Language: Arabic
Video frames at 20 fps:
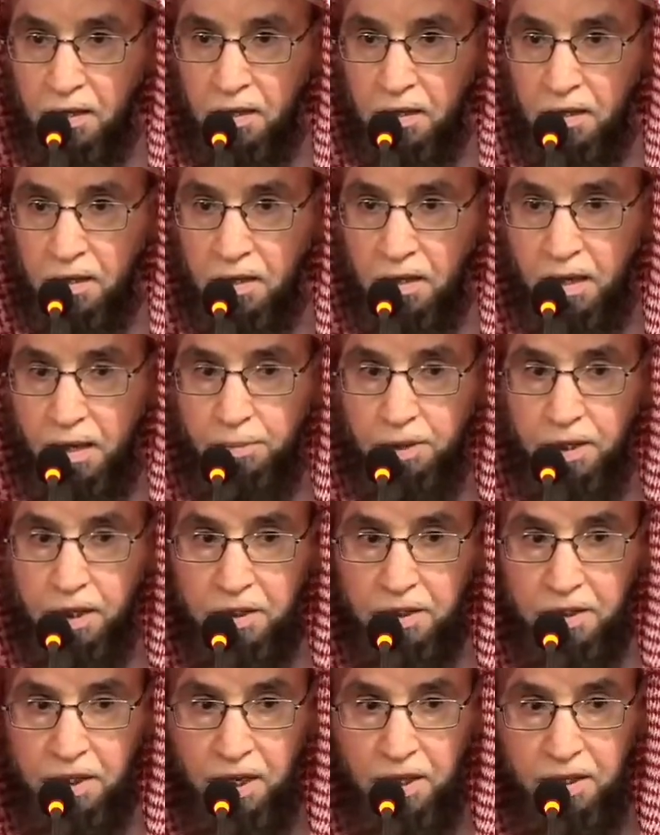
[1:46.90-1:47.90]
لمن
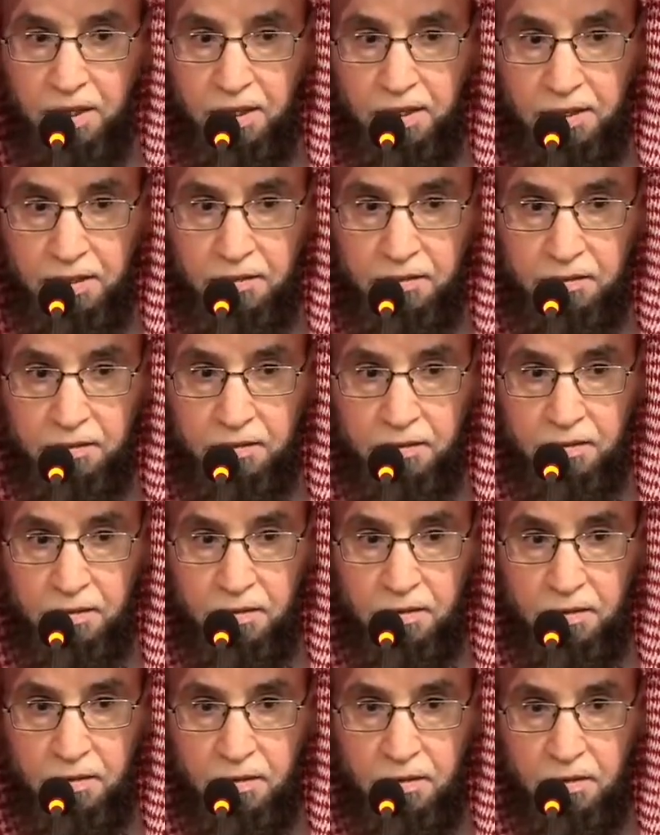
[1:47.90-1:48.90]
الجاهلين
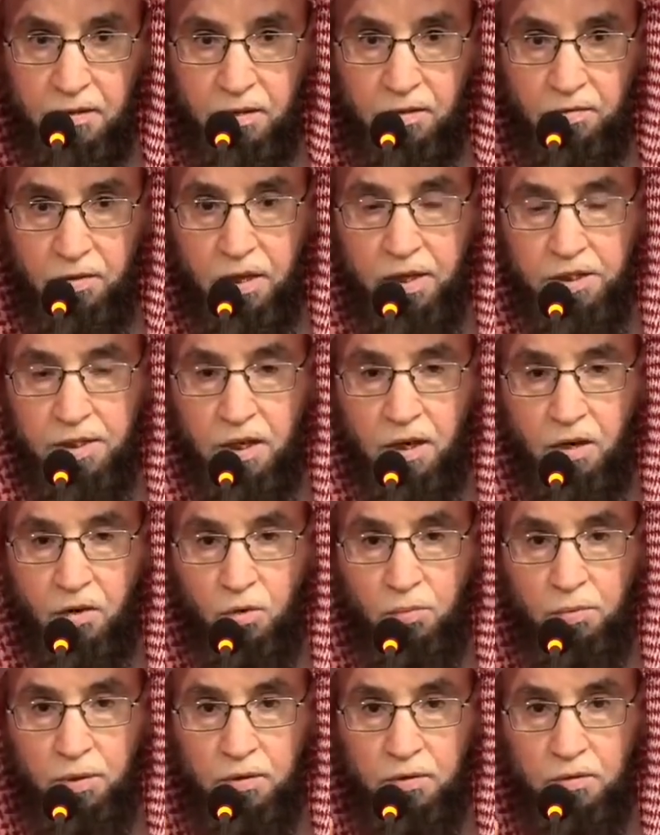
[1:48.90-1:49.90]
فرجع
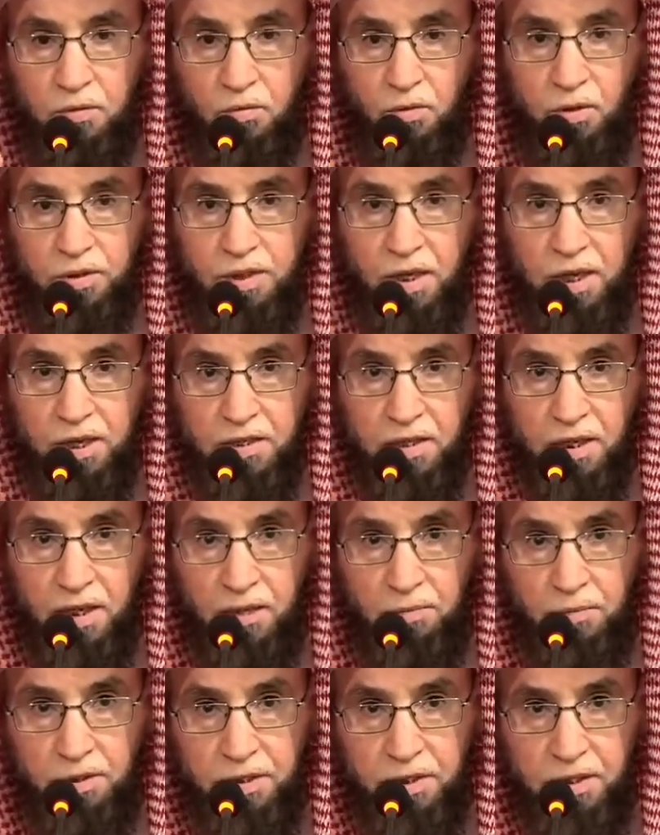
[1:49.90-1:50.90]
عمر وجلس
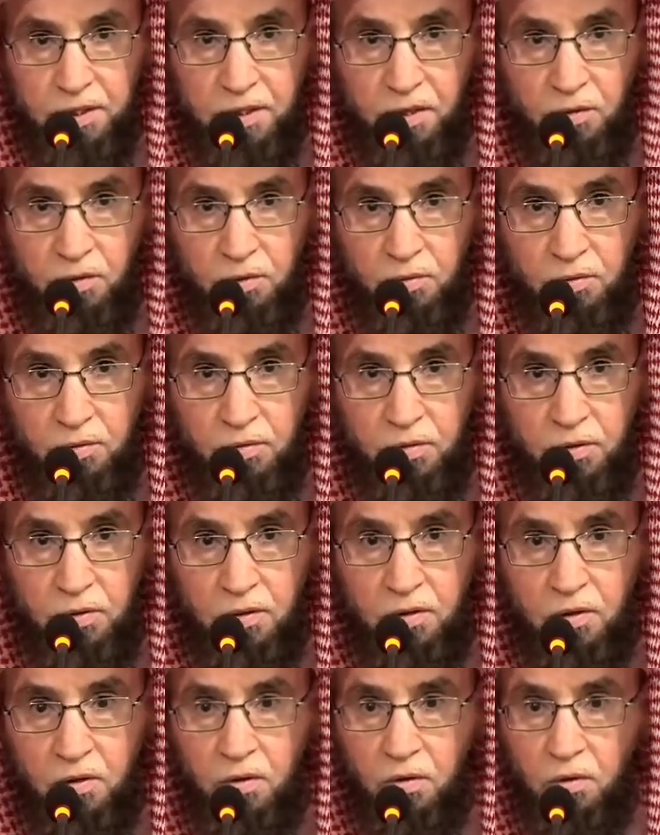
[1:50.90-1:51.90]
مجلسه
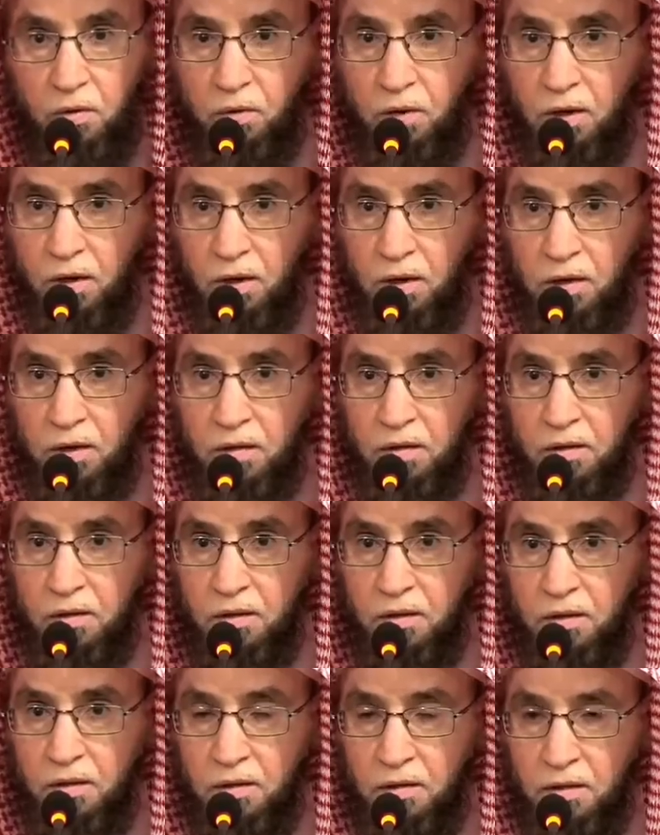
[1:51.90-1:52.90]
ولم
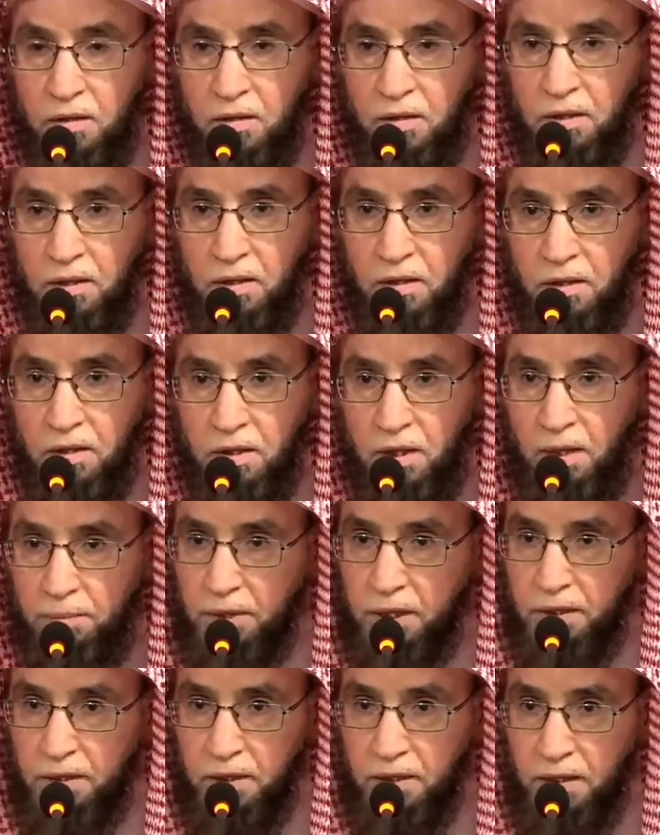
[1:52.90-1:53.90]

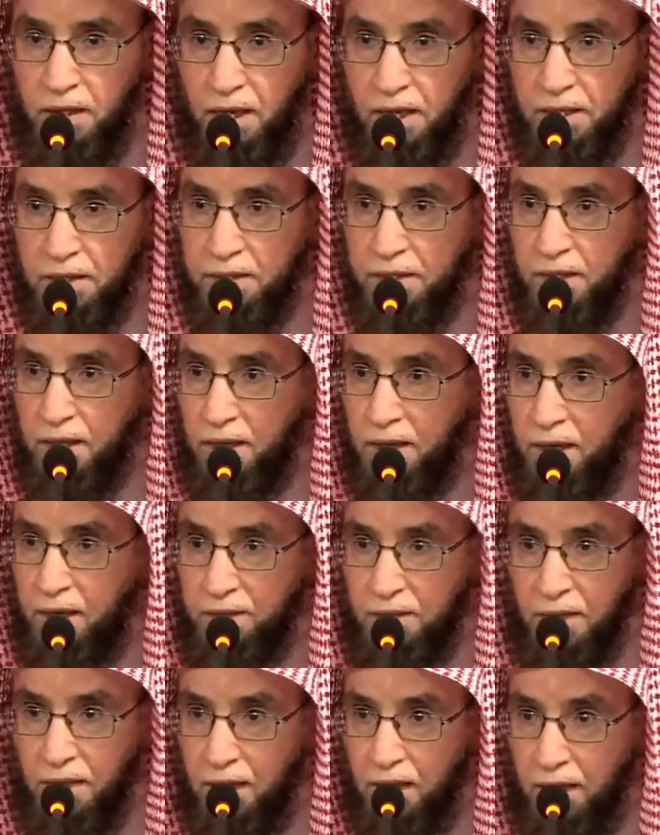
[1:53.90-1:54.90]
يتعدى
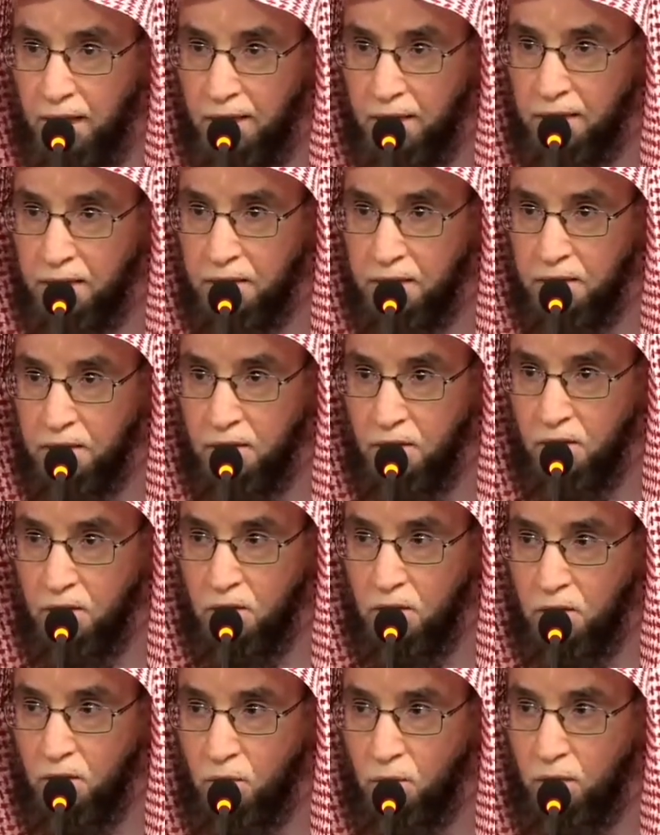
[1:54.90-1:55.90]
هذه الآية
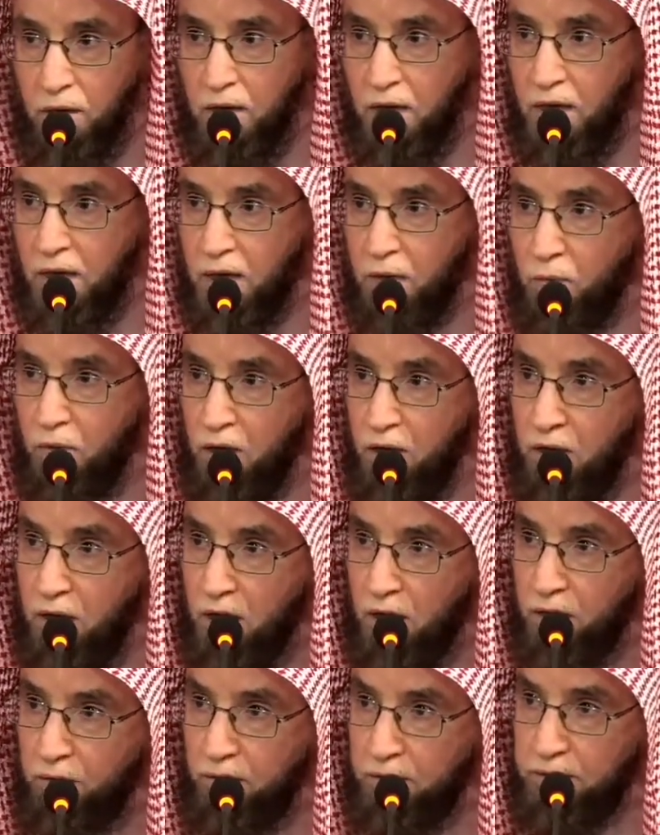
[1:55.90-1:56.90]
وكان
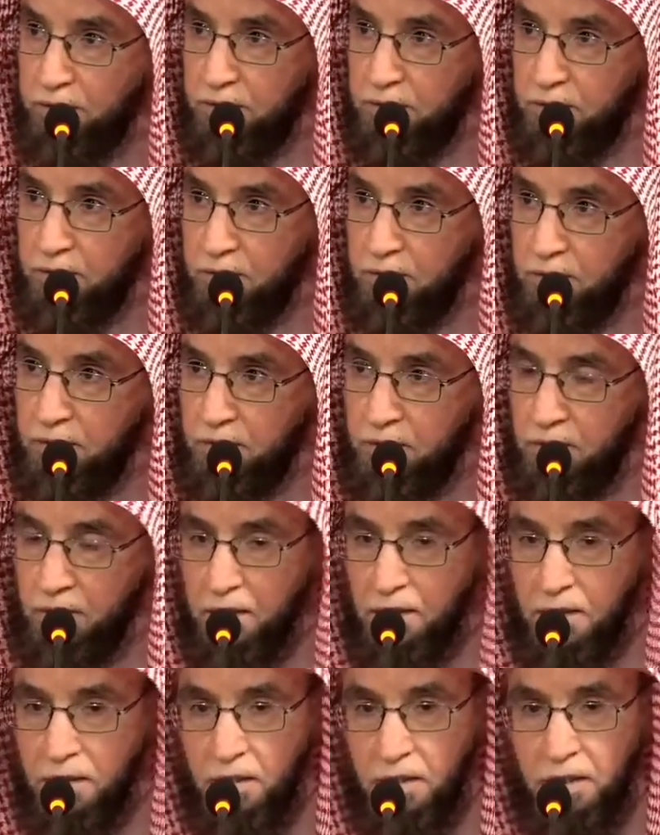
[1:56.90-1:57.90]
وقافا
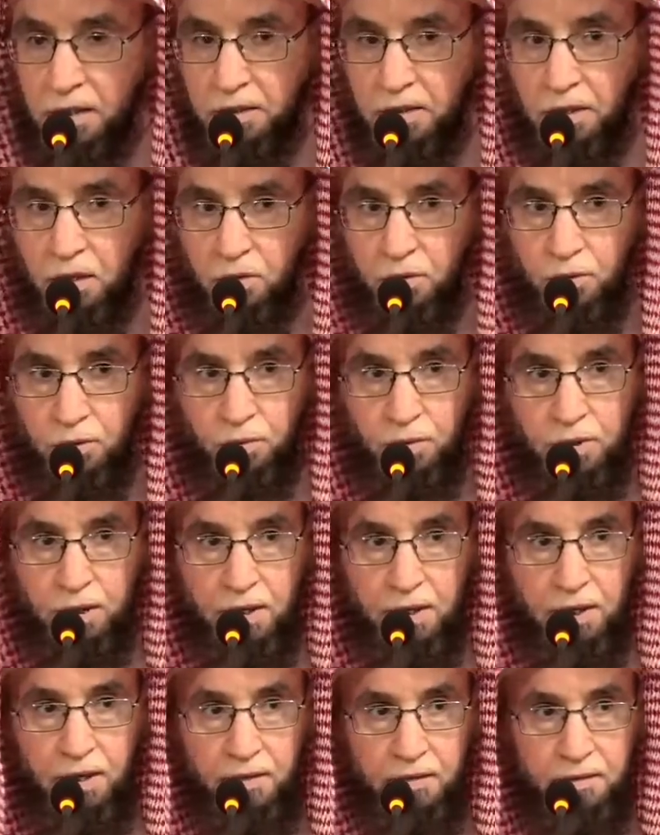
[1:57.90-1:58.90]
عند حدود
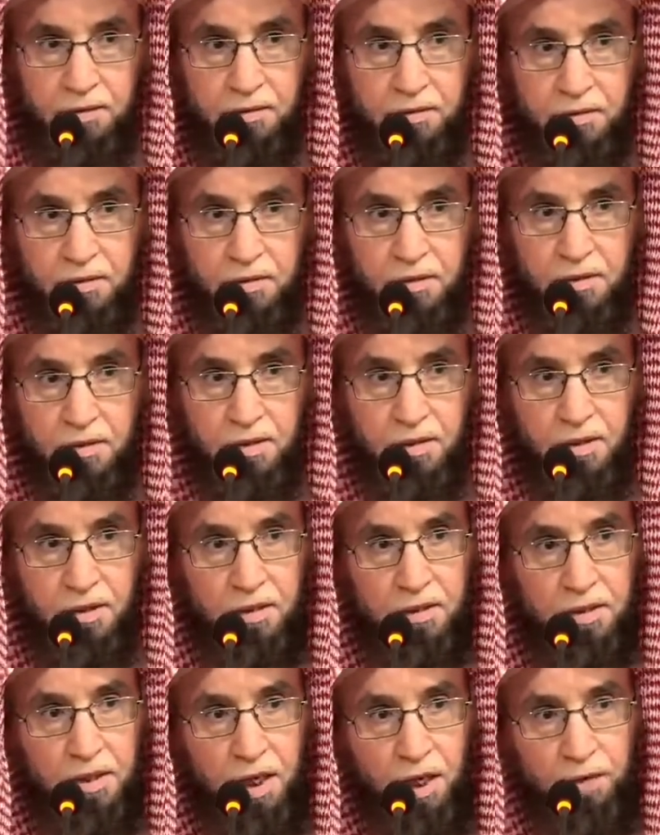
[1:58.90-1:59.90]
الله
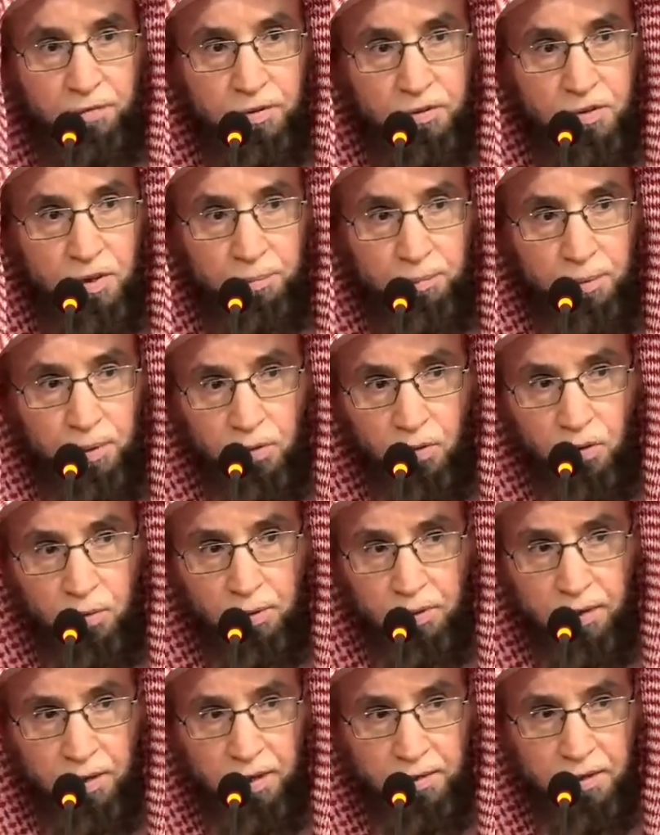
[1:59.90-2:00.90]
كيف يطبق
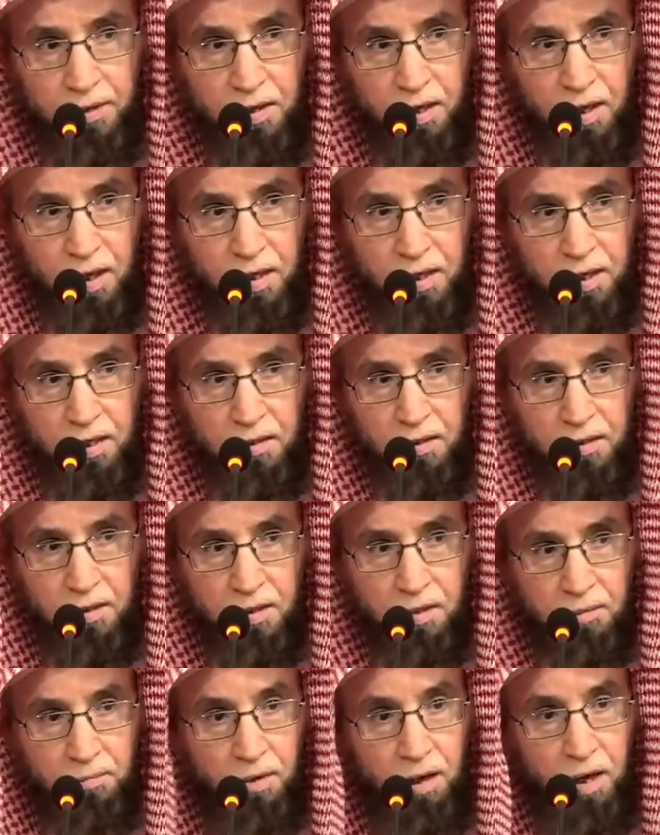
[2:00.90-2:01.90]
عمر هذه الآية
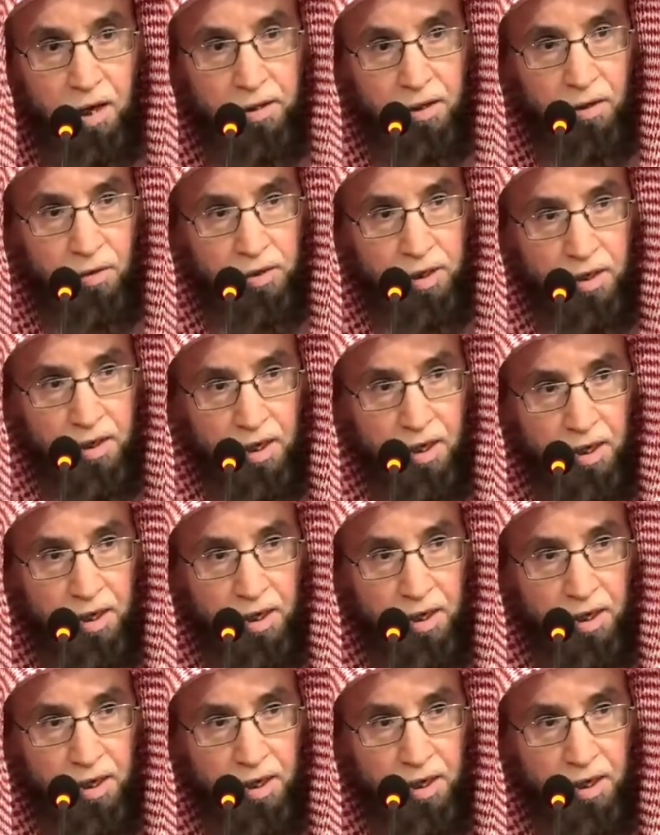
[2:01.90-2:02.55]
مع أنه تكلم